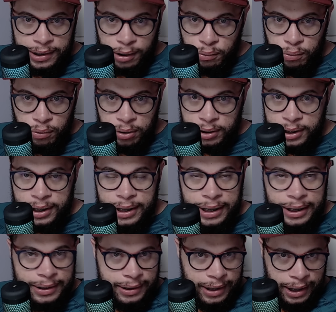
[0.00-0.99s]
acordo que
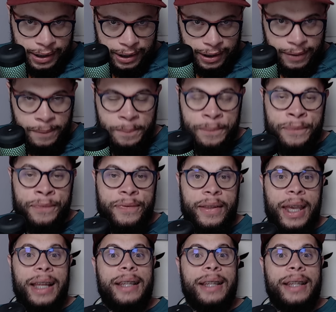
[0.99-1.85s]
iria sair, né?